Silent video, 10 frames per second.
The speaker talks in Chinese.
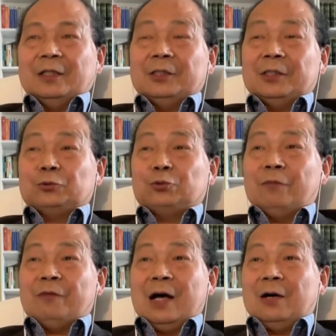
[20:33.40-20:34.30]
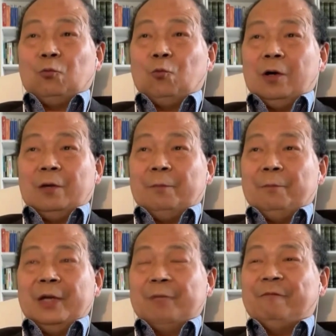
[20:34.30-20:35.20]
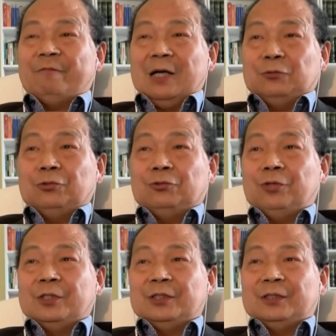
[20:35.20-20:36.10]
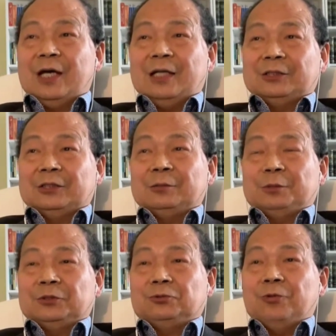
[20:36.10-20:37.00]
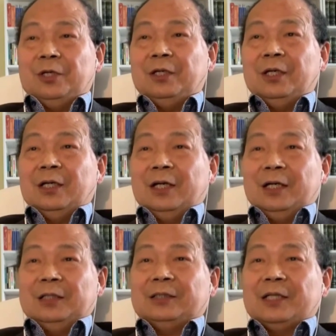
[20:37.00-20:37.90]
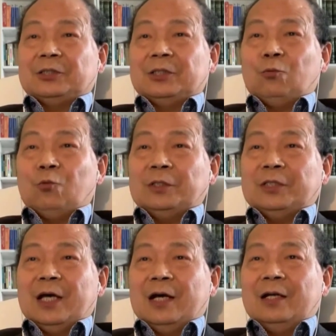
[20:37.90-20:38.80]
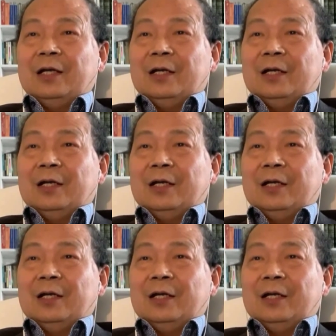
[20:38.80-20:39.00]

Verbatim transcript: 这个说法我没法去确认它是不是对，呃，但是呢，我想，